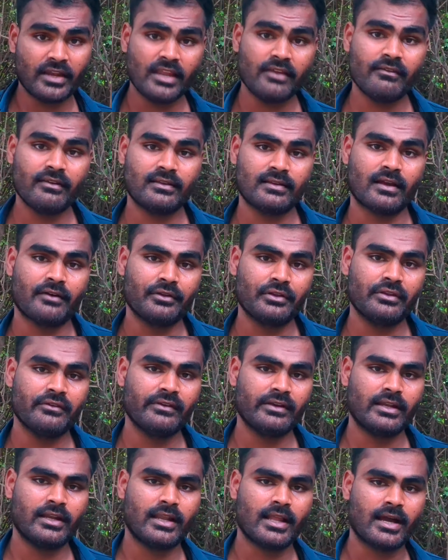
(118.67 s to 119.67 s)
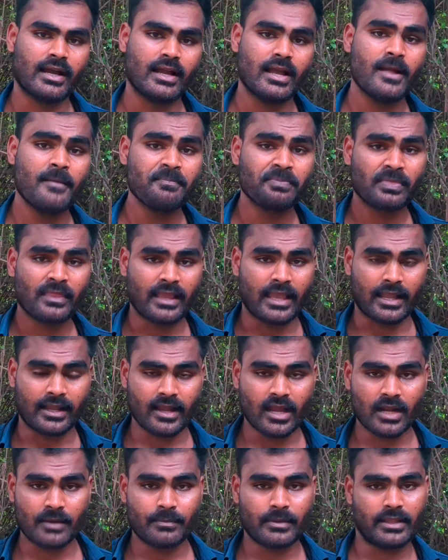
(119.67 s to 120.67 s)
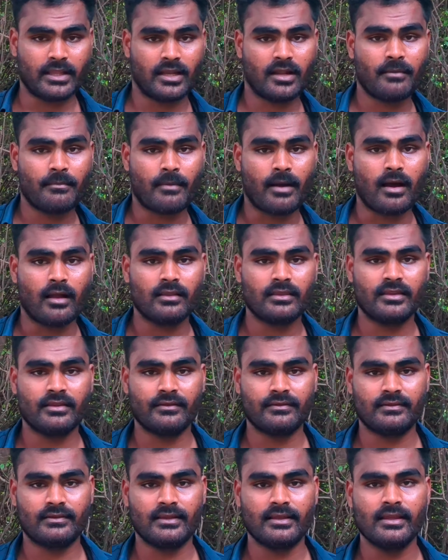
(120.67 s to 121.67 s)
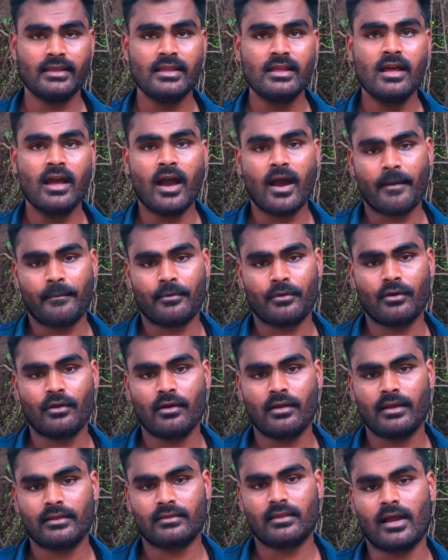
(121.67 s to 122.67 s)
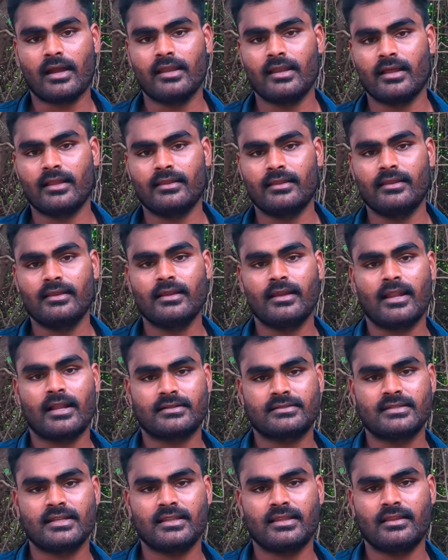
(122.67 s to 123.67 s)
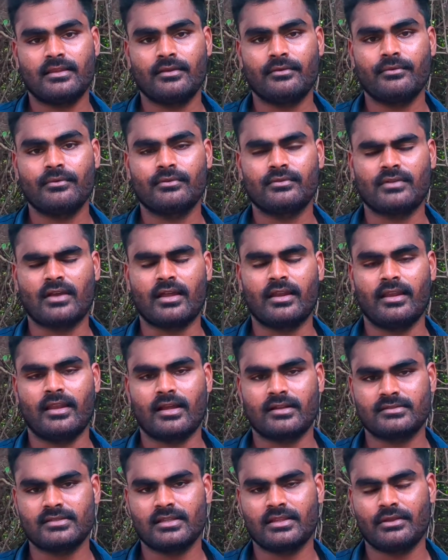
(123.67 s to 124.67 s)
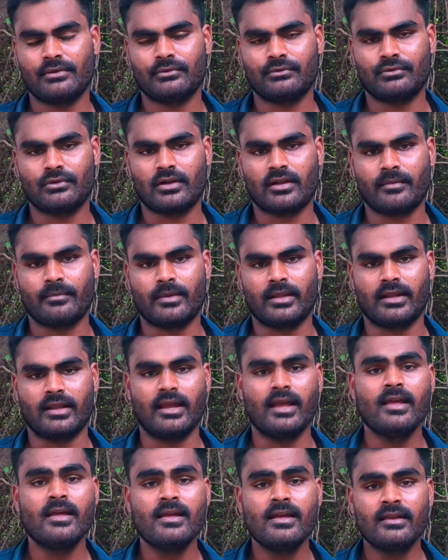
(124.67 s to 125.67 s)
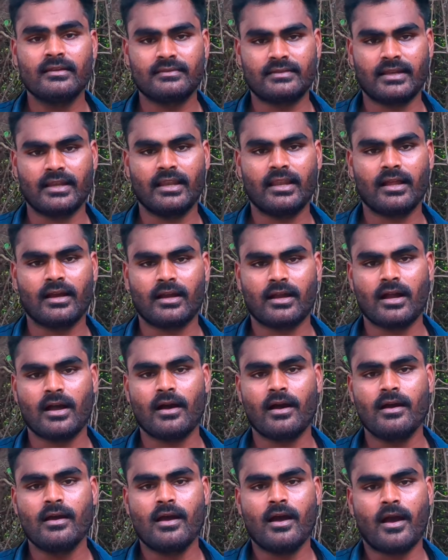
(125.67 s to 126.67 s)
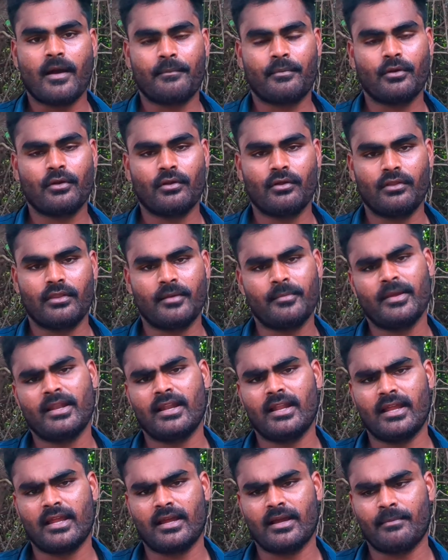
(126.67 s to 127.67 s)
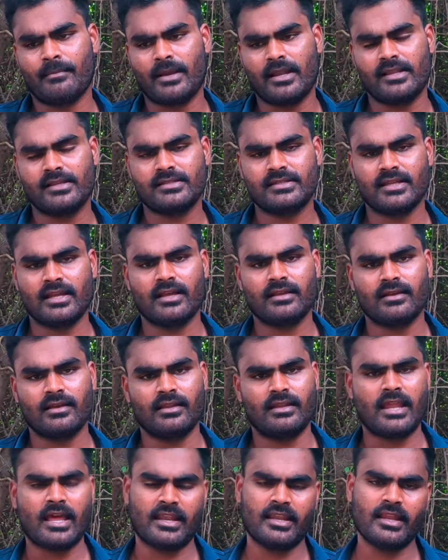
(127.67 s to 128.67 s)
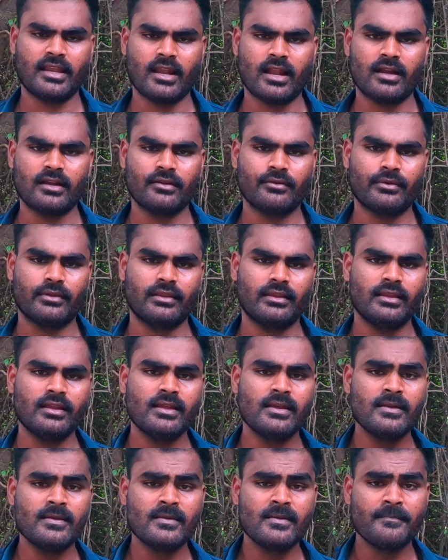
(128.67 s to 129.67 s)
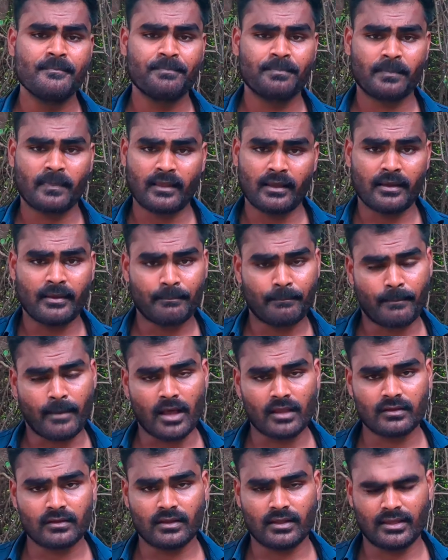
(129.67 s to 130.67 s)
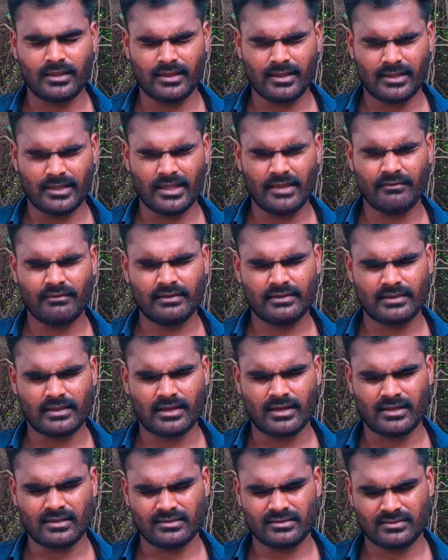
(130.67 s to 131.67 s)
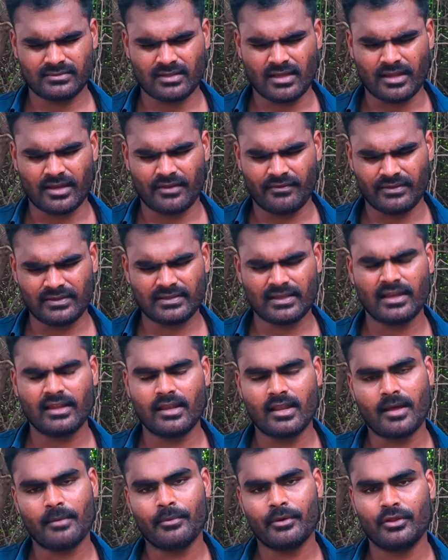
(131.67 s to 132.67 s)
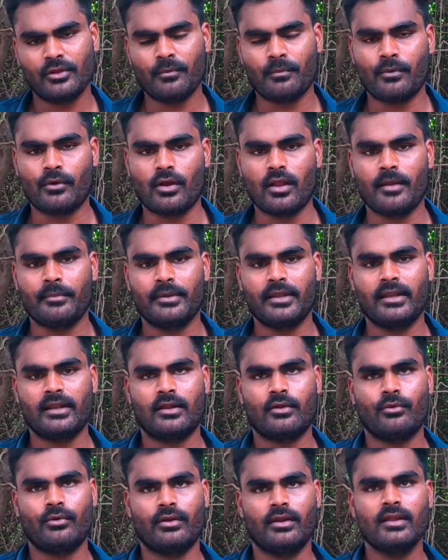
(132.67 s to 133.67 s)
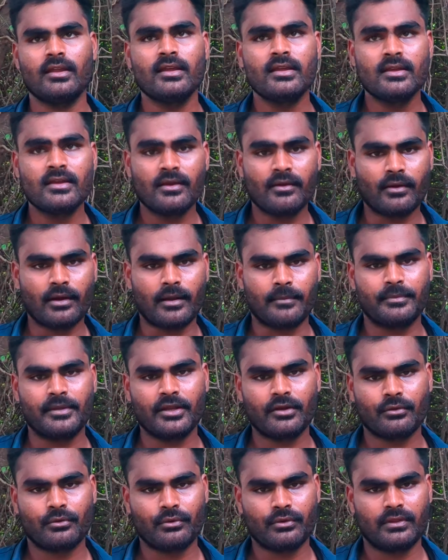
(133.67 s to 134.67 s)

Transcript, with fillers: ஃப்ரீ விசா வந்து விட்டுட்டாங்க எங்கன்னு பார்த்தீங்கன்னா மால்தீவ்ஸு அப்புறம் தாய்லாந்து லக்ஷத்தீவ் சாரி லக்ஷத்தீவுன்னு சொல்கிற பாருங்க ஸ்ரீலங்கா அப்புறம் இந்த மாதிரி மலேசியா நிறைய நாட்டுக்கு வந்து பாஸ் இது இ விசா சாரி விசா இல்லாமல் வந்து போகலாம் அப்படின்ற ஒரு அப்டேட்